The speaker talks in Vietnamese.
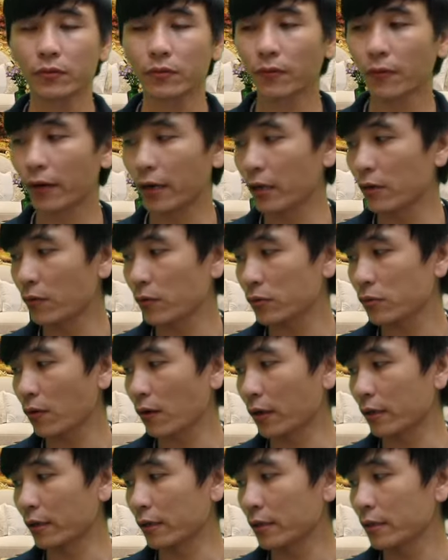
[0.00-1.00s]
và đến hột
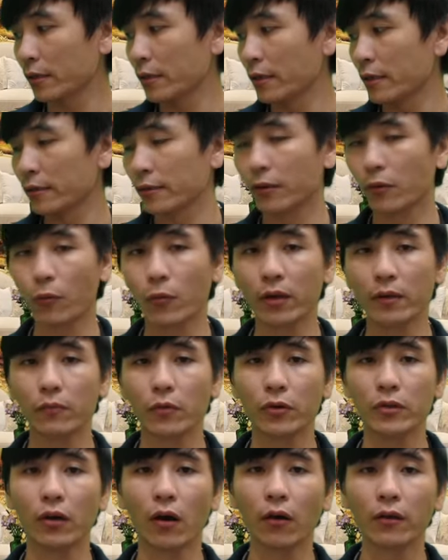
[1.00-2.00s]
xoàn nữa thì nguyên bộ
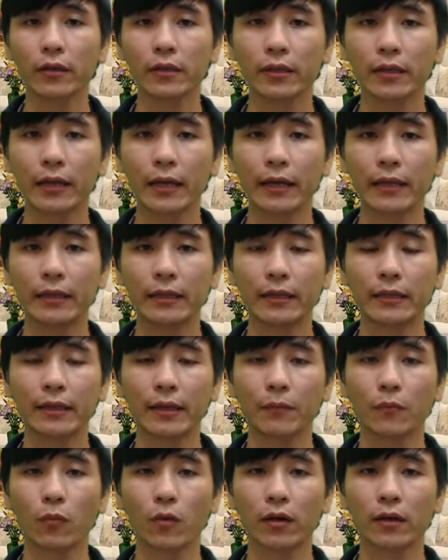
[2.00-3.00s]
vỏ như thế này thì tầm
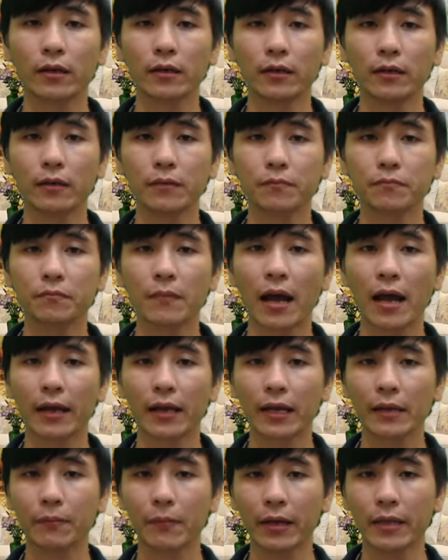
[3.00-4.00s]
khoảng cỡ ba
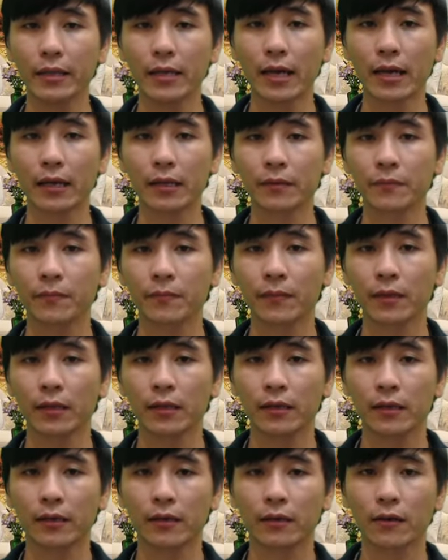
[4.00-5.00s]
cây máy vàng
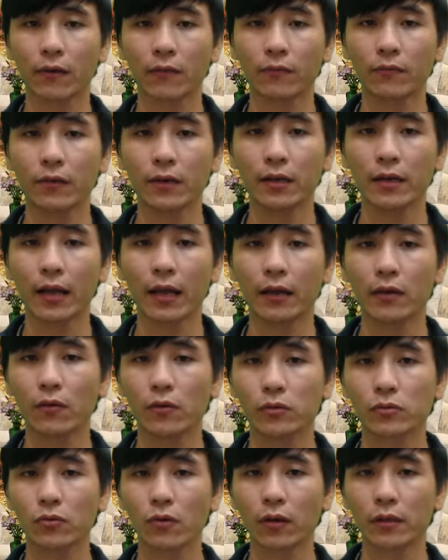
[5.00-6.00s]
cộng với lại hột
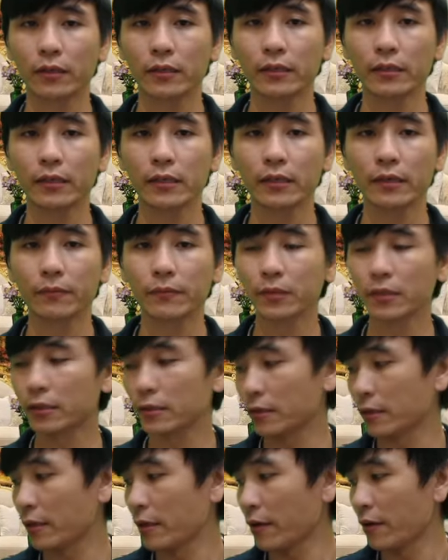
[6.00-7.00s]
xoàn thiên nhiên kim cương
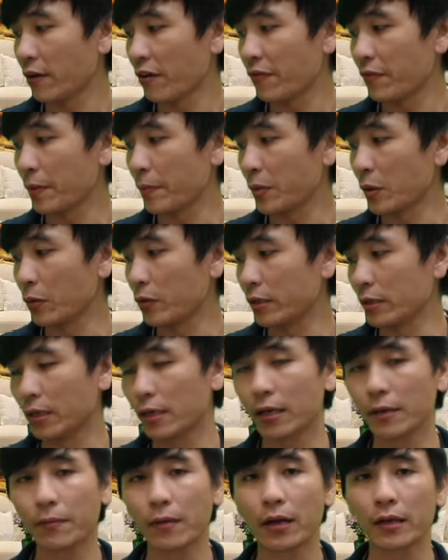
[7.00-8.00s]
phím chủ giữa
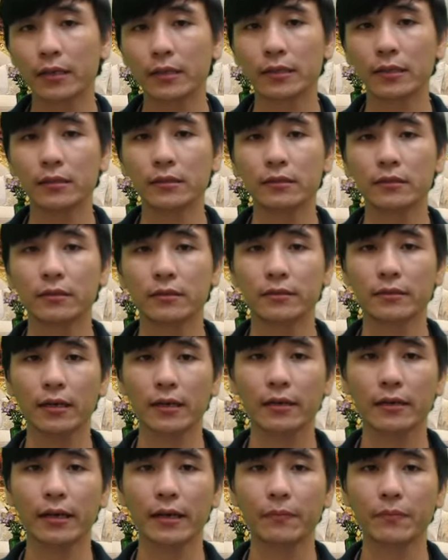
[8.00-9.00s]
là 3 ly tư
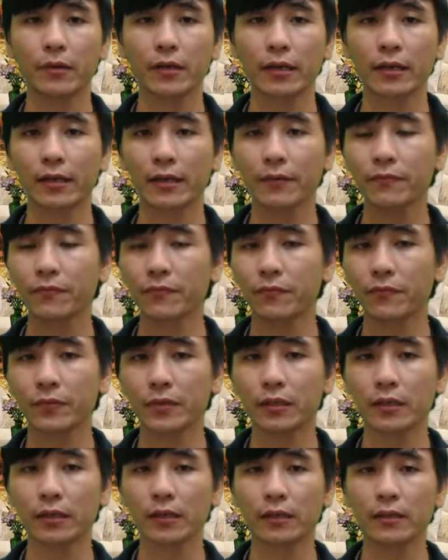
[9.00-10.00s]
rất đẹp rất đẳng cấp
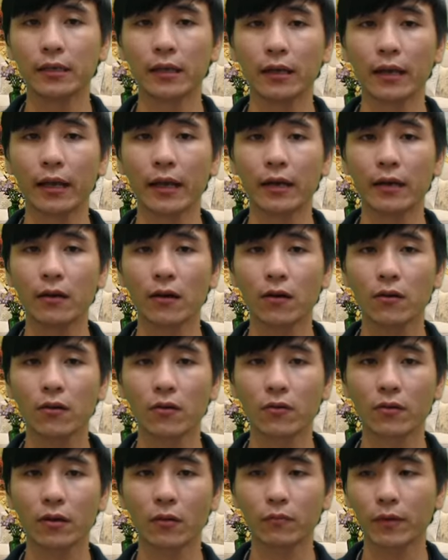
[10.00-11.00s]
chưa dừng lại ở đó
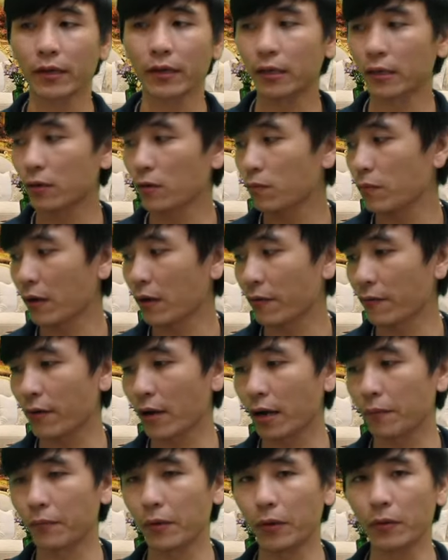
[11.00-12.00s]
con rồng này được đúc bằng
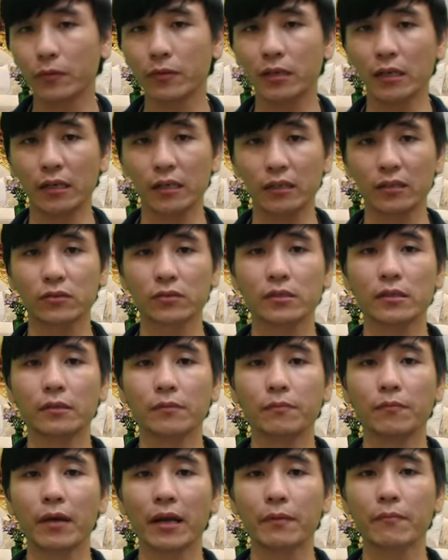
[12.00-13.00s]
vàng biểu trưng cho sự
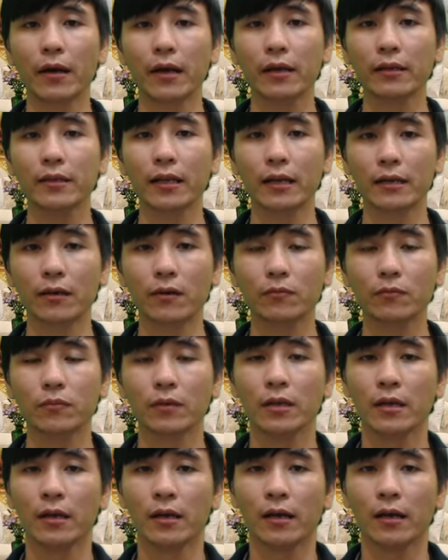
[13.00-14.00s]
may mắn thành công
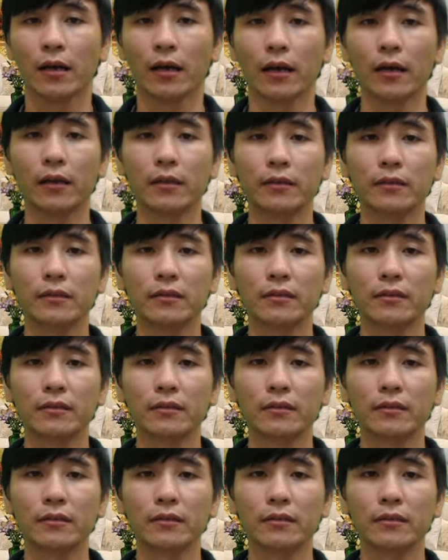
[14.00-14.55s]
à,